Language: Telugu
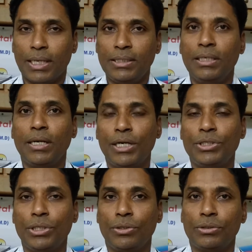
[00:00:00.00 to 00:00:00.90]
కెసిన్
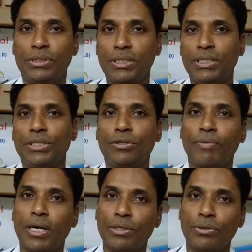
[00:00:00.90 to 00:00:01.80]
రేషియో సిక్స్టీ టు
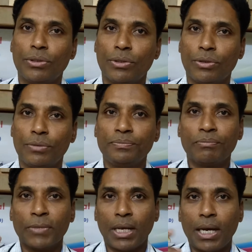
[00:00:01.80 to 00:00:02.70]
ఫార్టీ ఉంటుందో
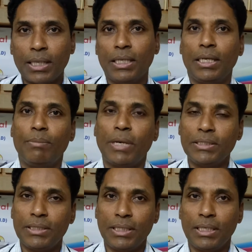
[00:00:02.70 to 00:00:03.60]
అది
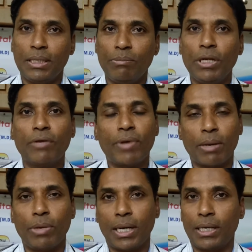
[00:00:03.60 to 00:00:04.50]
మంచి మిల్క్
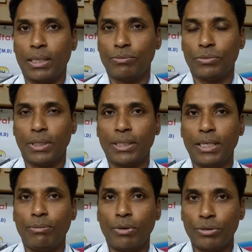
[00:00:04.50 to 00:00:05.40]
ఫార్ములా అని అంటాం
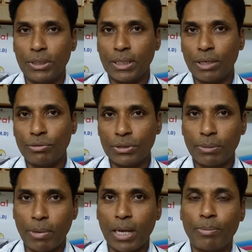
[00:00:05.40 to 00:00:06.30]
అందుకని ఇప్పుడు రొటీన్గా
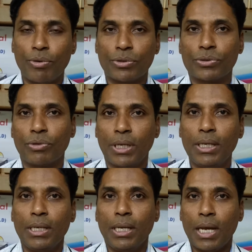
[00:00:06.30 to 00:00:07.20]
వస్తున్న పాల్ పౌడర్స్ కూడా
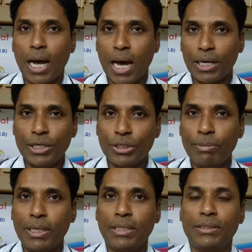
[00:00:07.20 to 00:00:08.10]
ఆ రేషియో
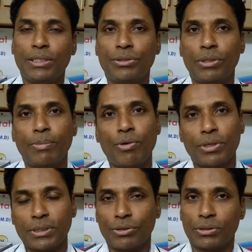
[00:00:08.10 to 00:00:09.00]
మెయింటైన్ చేస్తున్న
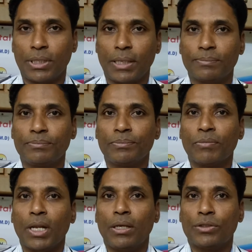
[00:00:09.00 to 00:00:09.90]
పౌడర్స్ వస్తున్నాయి
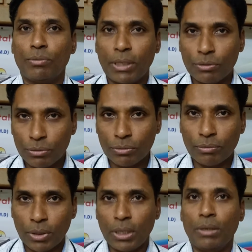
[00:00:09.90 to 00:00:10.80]
సో మనం
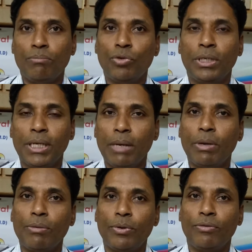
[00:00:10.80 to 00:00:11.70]
ముఖ్యంగా
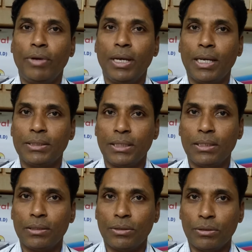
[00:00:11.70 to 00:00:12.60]
మనం ఇప్పుడు వే
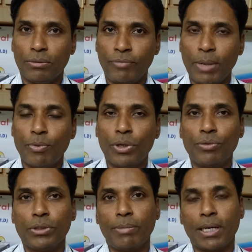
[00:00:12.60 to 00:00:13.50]
కేసిన్ వే
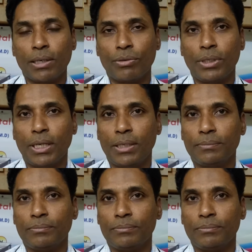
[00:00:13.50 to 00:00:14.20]
ప్రోటీన్ గురించి మాట్లాడుకుంటే